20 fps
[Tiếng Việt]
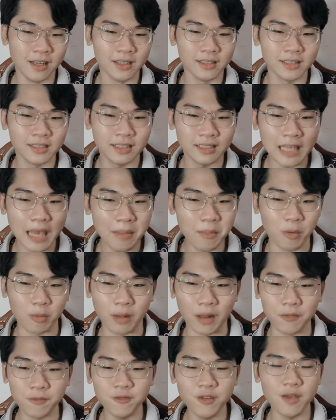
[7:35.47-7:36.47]
xem một
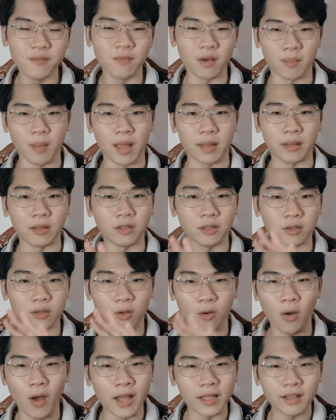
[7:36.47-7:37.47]
cảnh phim và bạn
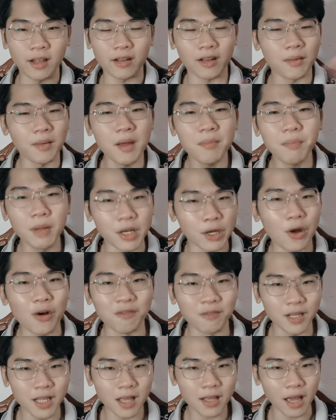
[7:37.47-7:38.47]
hoàn toàn cảm thấy bình thường
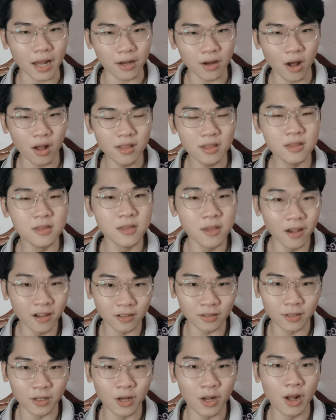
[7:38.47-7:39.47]
với cái cảnh đó, nhưng
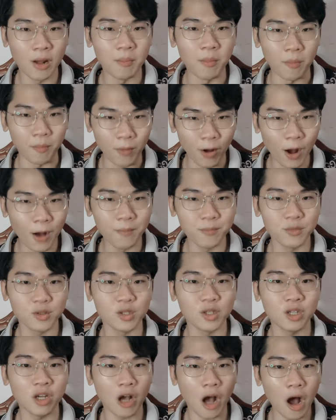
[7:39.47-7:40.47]
một hôm
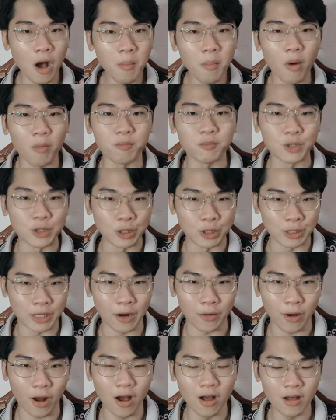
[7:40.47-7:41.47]
có một người
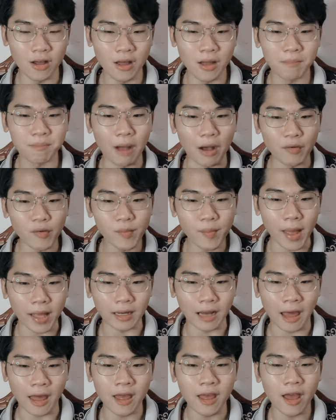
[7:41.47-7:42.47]
nào đó bảo với bạn
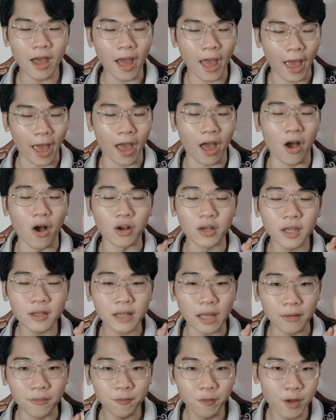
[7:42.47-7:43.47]
là à, ở cái
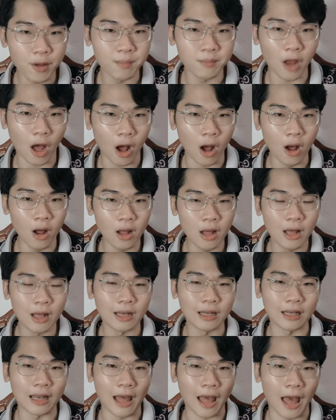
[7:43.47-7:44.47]
cảnh phim đó
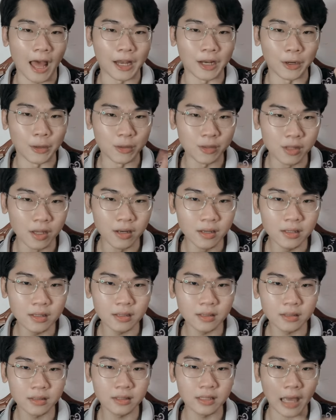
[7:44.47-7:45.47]
là nữ chính
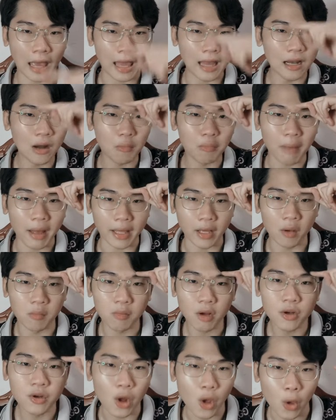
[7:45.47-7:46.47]
kẻ lông mày không
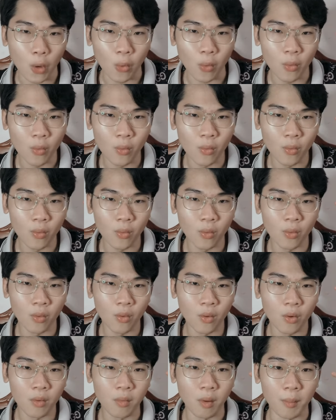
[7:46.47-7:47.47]
có đều,
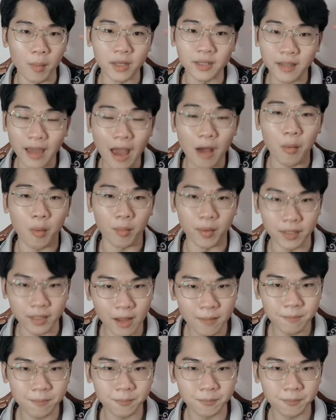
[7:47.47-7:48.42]
một bên cao một bên thấp,